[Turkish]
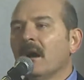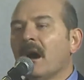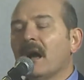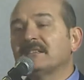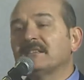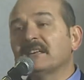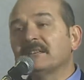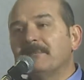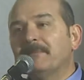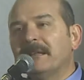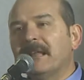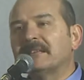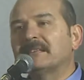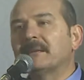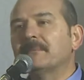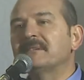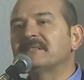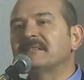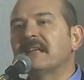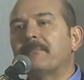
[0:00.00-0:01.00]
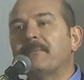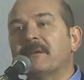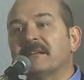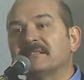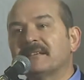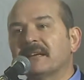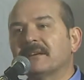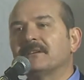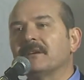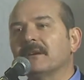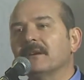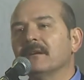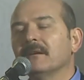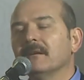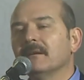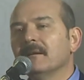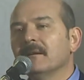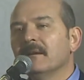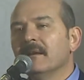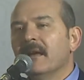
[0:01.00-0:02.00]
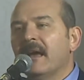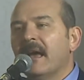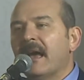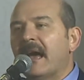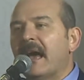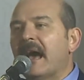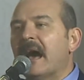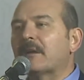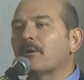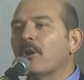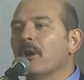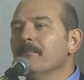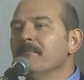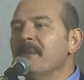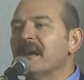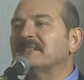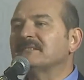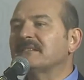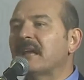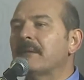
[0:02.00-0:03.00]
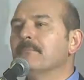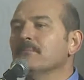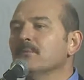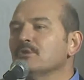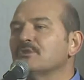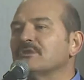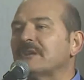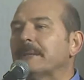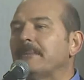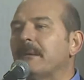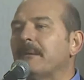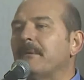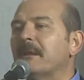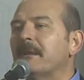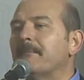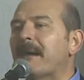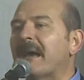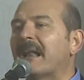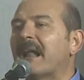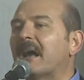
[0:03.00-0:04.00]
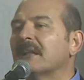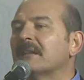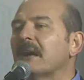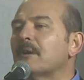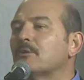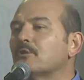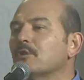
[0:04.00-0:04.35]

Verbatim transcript: aziz milletimiz de bilsin ki eğer 15 Temmuz gibi bir beladan